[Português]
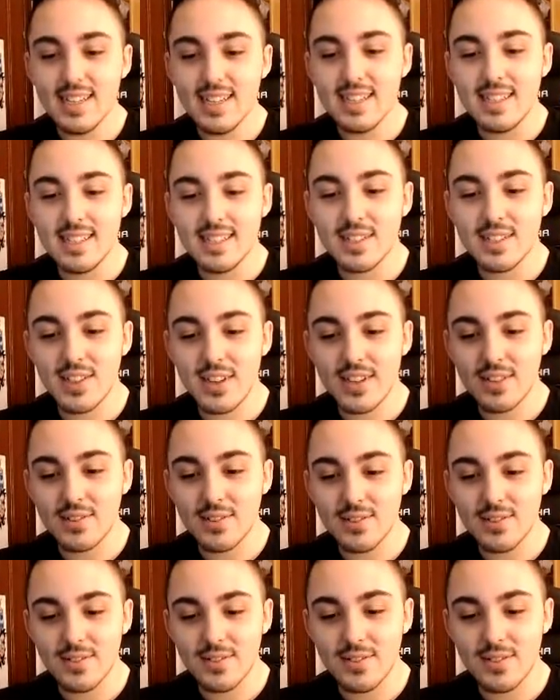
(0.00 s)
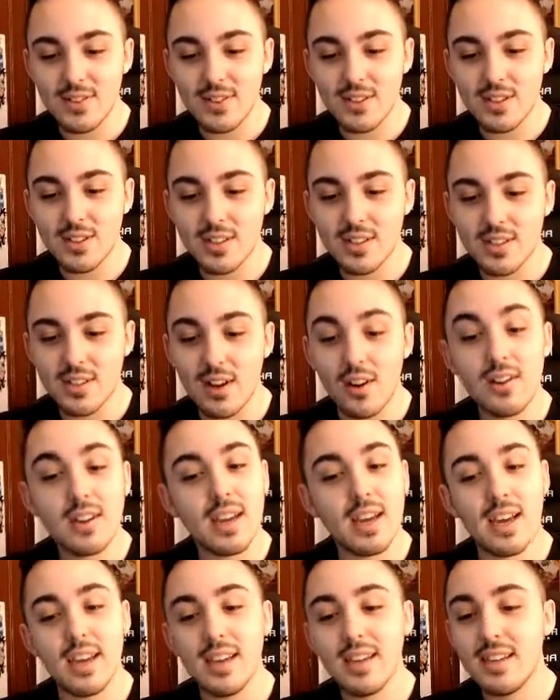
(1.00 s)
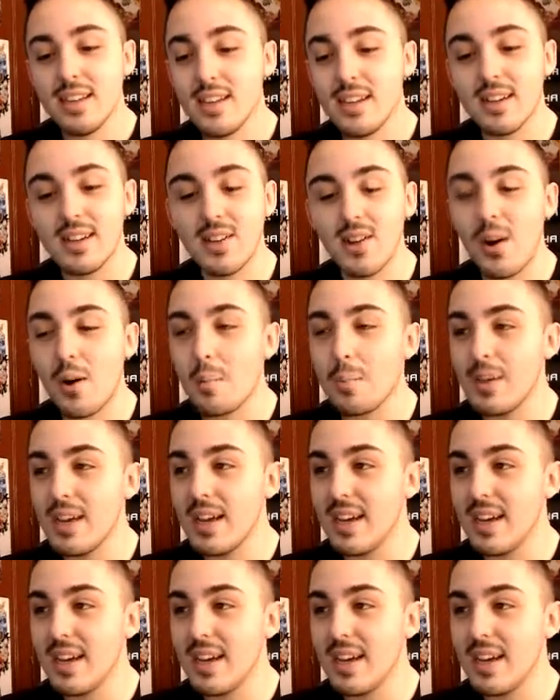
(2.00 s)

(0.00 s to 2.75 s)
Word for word: Desse jeito com dois. Ok, a cópia.